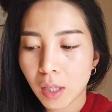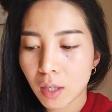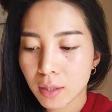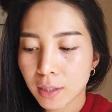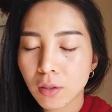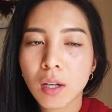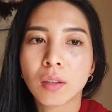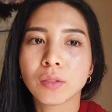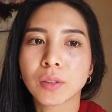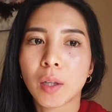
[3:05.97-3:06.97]
で朝
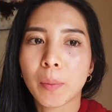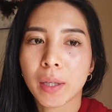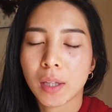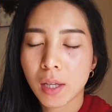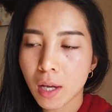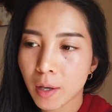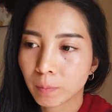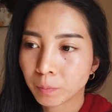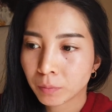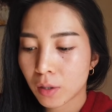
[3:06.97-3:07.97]
ごはんを食べ
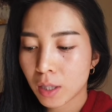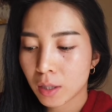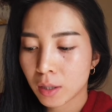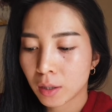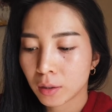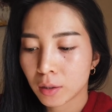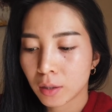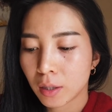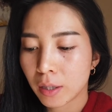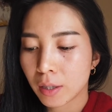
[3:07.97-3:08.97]
て
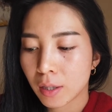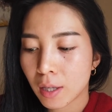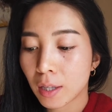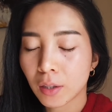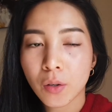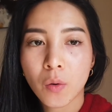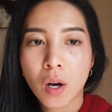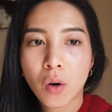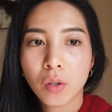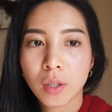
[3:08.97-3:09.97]
トレーニングに行って今日
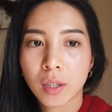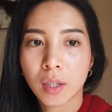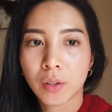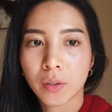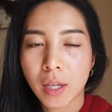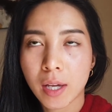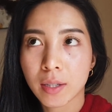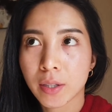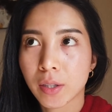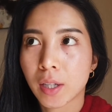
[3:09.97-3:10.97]
はオフなの
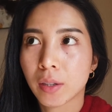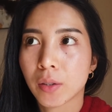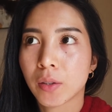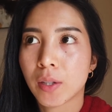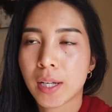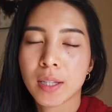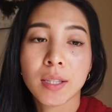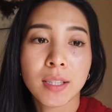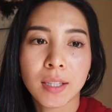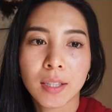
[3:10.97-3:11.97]
でその後
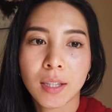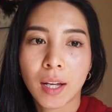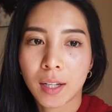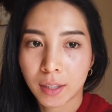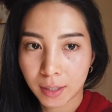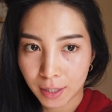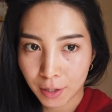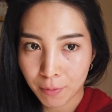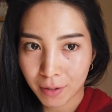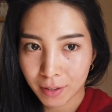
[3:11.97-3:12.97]
ランチに出かけ
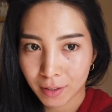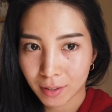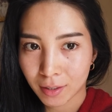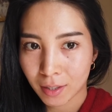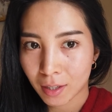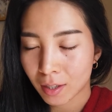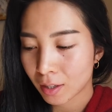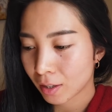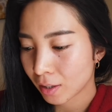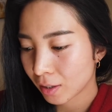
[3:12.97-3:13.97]
てきます
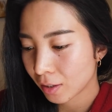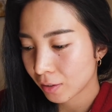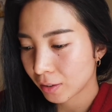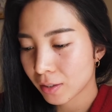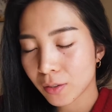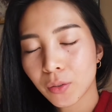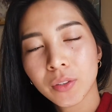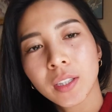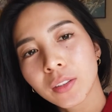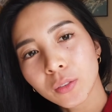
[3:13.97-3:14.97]
私は
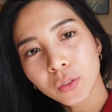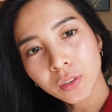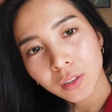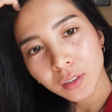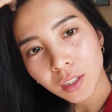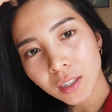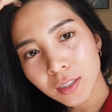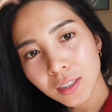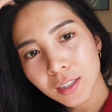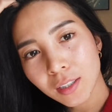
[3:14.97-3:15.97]
オフだとこういう
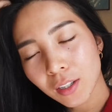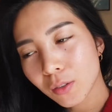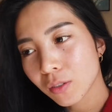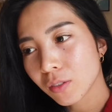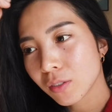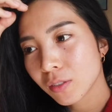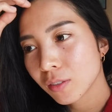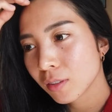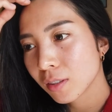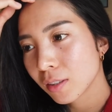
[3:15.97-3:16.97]
感じです結構
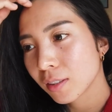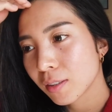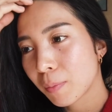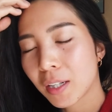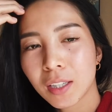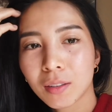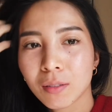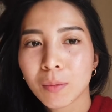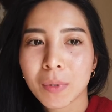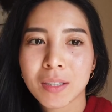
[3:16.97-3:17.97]
パリッ
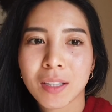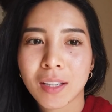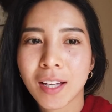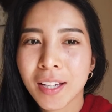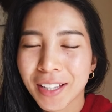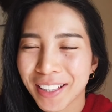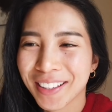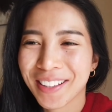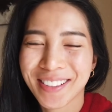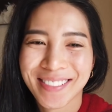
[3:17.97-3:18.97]
とあんましてない
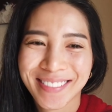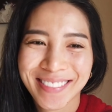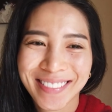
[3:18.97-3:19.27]
です